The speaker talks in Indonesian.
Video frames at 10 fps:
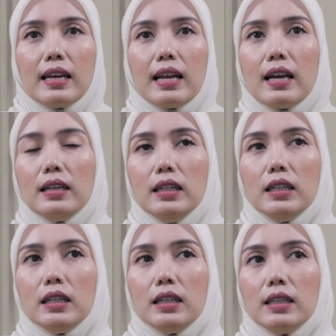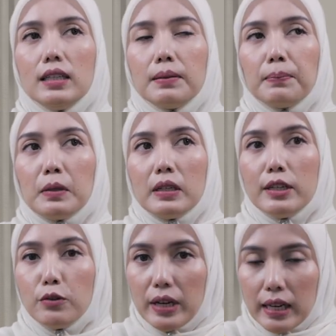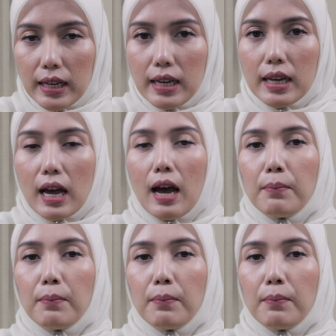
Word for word: Nah, uh, hidung ini